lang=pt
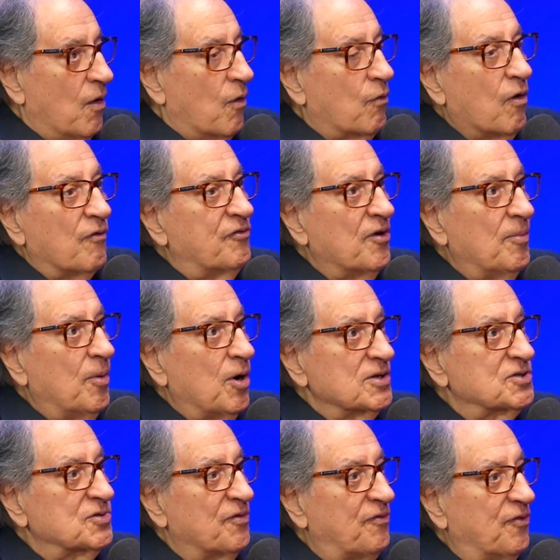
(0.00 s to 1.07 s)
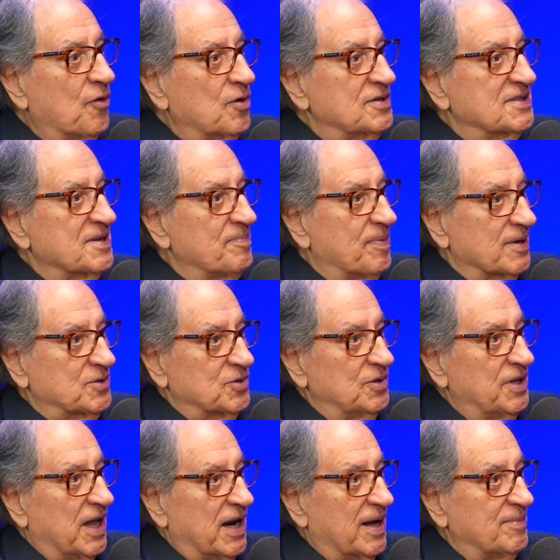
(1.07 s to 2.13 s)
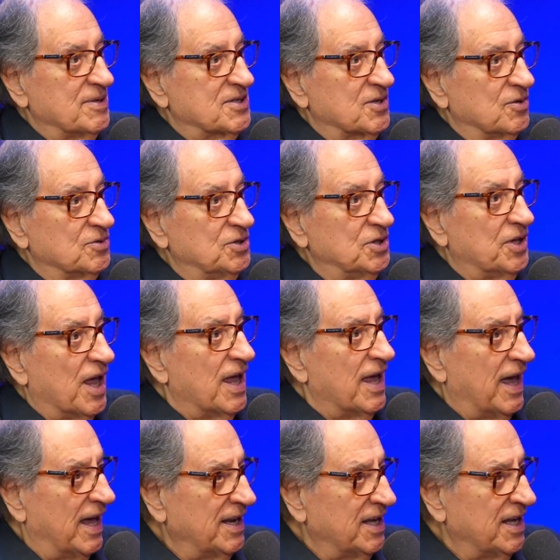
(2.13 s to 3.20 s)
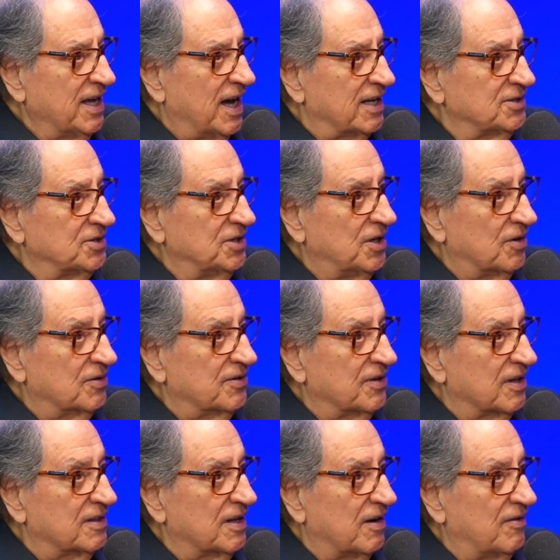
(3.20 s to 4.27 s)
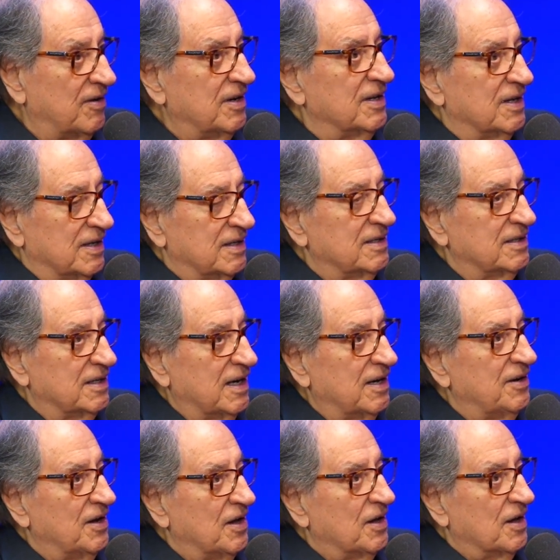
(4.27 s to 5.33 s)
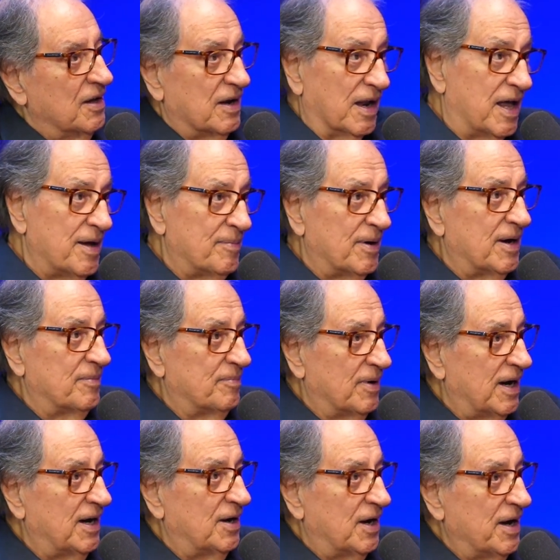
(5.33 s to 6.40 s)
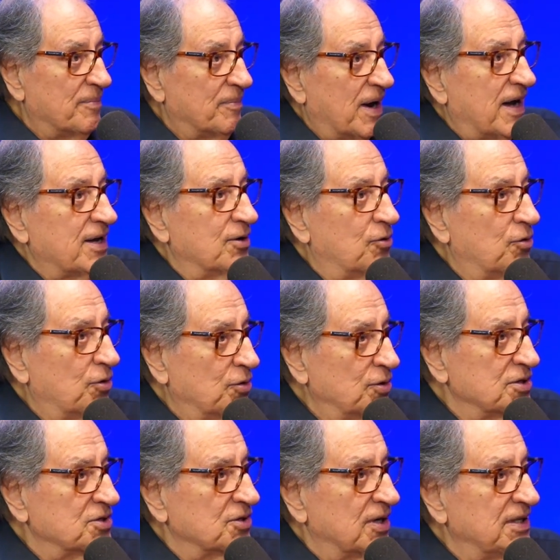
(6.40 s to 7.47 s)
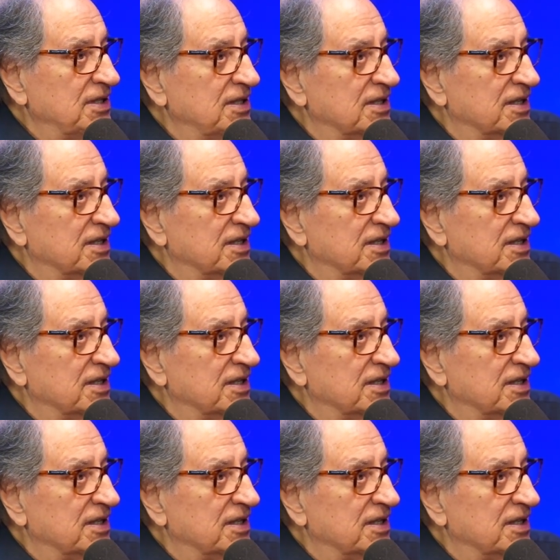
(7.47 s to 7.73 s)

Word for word: Qual foi o maior sufoco que você passou na Arábia Saudita? Era em Riad ou não? Que você Era em Riad, em Riad. Lá é mais, mais, é mais rigoroso é, ainda.